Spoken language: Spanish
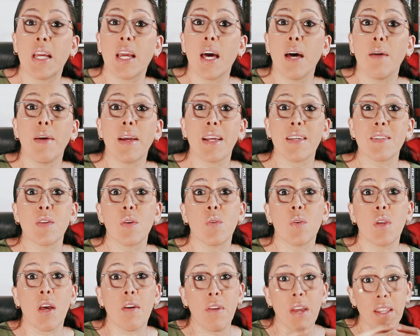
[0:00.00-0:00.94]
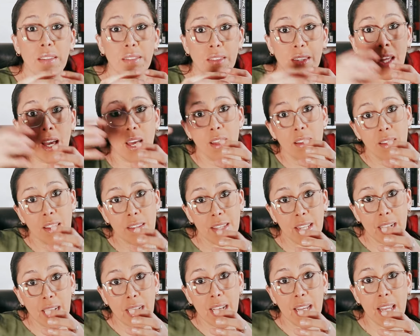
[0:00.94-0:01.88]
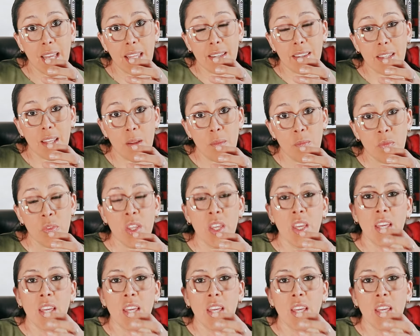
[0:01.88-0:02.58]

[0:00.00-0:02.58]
Y cada vez que se ve una venta del cliente,